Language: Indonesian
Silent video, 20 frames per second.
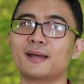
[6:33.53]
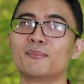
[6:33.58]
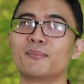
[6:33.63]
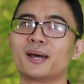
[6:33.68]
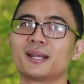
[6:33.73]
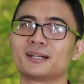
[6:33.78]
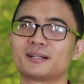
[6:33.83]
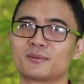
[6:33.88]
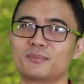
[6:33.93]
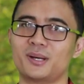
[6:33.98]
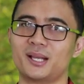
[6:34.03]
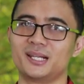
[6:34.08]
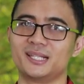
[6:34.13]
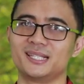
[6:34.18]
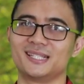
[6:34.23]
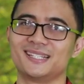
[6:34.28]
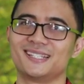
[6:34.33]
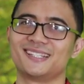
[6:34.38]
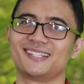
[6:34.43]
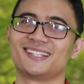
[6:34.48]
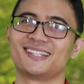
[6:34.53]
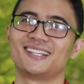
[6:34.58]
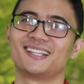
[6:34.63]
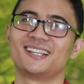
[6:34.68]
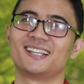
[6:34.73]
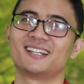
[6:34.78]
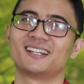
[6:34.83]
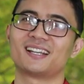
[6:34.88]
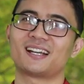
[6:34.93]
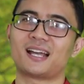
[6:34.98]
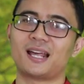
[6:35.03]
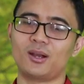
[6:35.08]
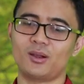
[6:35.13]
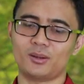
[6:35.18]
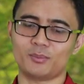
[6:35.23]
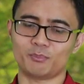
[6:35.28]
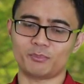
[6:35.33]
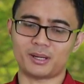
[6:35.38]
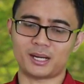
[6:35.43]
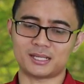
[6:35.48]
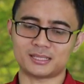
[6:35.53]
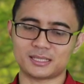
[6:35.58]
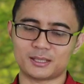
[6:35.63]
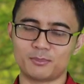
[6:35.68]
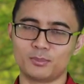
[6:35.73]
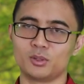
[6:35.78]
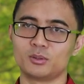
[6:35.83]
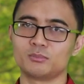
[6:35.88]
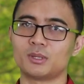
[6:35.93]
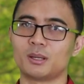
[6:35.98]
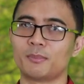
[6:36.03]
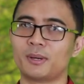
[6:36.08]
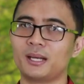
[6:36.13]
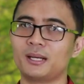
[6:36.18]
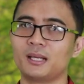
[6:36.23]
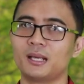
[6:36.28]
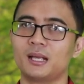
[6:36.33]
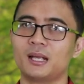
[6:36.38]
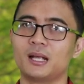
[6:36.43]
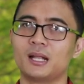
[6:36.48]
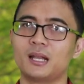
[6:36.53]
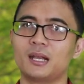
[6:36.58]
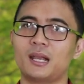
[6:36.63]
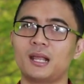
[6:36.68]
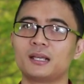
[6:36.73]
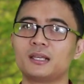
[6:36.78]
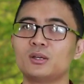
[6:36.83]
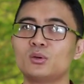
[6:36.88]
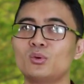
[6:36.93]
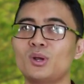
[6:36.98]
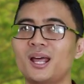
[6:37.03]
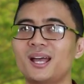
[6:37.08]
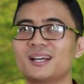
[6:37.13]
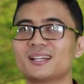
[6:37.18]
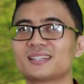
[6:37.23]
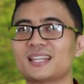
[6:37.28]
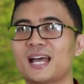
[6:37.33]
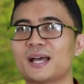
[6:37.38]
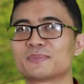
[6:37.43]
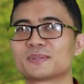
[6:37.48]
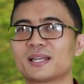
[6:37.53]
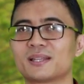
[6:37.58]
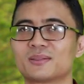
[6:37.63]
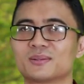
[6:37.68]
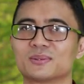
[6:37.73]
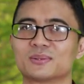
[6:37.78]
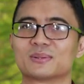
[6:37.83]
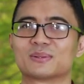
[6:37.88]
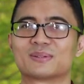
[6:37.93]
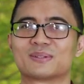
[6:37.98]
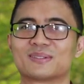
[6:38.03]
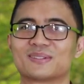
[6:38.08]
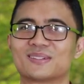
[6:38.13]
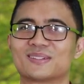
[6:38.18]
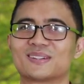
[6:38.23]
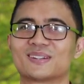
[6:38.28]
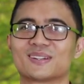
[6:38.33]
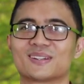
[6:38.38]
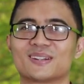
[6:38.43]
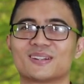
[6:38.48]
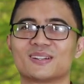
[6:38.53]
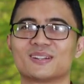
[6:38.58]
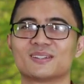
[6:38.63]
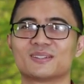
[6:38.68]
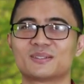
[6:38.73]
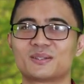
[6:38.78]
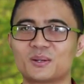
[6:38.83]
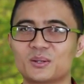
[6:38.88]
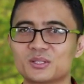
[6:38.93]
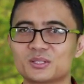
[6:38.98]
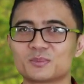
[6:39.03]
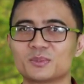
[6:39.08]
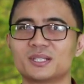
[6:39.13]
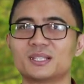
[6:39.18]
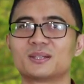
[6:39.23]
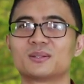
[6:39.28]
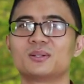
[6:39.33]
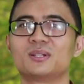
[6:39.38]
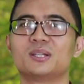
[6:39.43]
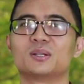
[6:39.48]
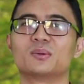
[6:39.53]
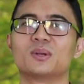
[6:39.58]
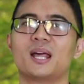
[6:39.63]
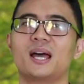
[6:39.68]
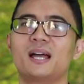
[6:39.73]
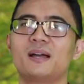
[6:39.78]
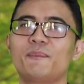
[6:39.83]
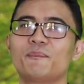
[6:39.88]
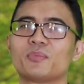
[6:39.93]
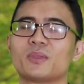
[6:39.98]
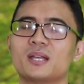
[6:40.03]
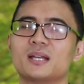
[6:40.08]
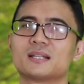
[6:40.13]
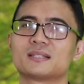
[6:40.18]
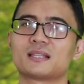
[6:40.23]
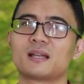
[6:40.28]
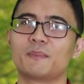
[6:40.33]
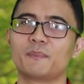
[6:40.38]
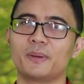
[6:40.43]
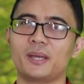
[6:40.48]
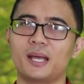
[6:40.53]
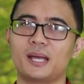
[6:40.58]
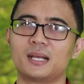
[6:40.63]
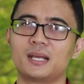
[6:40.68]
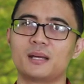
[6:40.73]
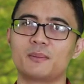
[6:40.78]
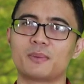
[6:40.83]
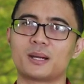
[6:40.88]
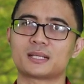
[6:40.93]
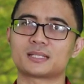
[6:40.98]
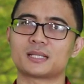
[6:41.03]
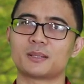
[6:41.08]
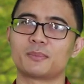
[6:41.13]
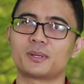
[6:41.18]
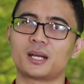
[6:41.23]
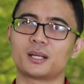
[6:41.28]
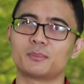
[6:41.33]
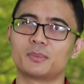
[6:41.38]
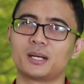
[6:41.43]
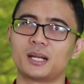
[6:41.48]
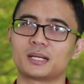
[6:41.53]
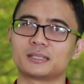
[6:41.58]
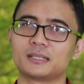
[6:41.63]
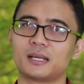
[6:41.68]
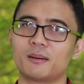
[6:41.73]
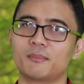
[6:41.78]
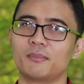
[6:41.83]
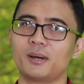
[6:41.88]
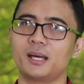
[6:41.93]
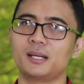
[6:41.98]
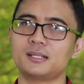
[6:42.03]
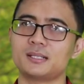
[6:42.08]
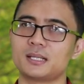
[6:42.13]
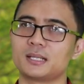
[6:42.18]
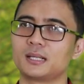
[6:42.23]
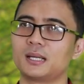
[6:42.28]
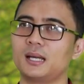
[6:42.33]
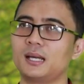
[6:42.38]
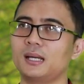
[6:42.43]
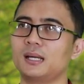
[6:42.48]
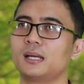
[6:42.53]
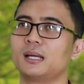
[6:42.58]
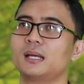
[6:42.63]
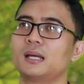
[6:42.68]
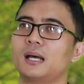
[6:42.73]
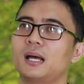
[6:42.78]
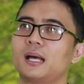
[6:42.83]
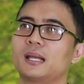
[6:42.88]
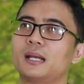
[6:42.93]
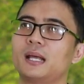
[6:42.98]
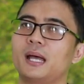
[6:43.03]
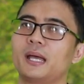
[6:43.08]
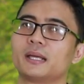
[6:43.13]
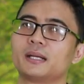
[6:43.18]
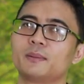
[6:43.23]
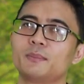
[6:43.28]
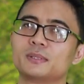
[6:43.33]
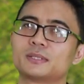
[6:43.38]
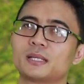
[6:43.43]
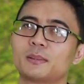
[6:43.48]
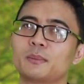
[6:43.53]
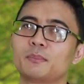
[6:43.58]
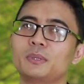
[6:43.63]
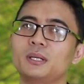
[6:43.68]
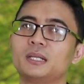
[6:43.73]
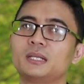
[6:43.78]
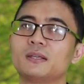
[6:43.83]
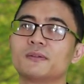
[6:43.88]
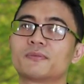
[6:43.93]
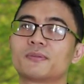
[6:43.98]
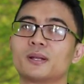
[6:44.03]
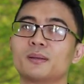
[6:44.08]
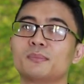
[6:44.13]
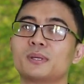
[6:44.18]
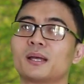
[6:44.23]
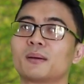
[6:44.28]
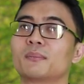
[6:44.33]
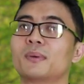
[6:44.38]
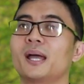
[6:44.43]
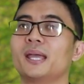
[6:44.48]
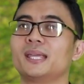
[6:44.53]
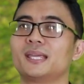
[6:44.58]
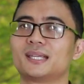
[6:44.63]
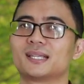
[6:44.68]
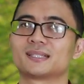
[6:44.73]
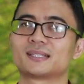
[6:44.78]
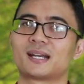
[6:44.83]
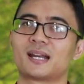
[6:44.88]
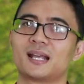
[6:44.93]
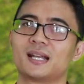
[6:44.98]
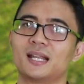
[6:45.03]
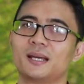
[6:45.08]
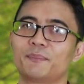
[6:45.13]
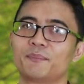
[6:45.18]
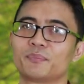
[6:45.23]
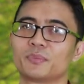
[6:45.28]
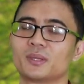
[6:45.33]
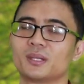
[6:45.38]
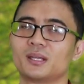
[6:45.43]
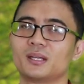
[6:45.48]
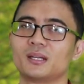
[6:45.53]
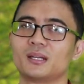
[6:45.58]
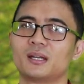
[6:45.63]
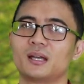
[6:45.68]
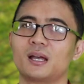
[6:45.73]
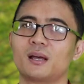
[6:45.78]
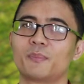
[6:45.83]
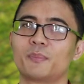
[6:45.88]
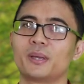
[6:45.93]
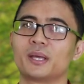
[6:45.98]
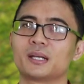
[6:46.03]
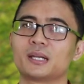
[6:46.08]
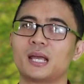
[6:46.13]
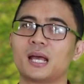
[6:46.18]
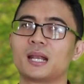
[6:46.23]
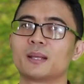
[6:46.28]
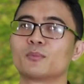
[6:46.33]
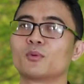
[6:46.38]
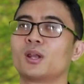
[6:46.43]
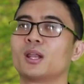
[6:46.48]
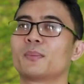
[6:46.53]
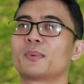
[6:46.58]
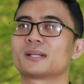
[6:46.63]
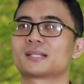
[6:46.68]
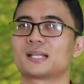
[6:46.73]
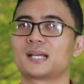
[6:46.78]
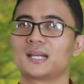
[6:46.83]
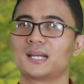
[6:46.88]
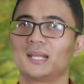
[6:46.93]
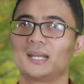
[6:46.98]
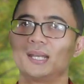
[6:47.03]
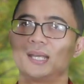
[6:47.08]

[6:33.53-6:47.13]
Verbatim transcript: nyaman kembali. Nah, kalau merasa belum nyaman, lagi ulang ke tahap satu. Terus begitu diulang sampai Anda merasa benar-benar nyaman sehingga anda akhirnya bisa memiliki frame yang baik terhadap apa yang dialami oleh pasangan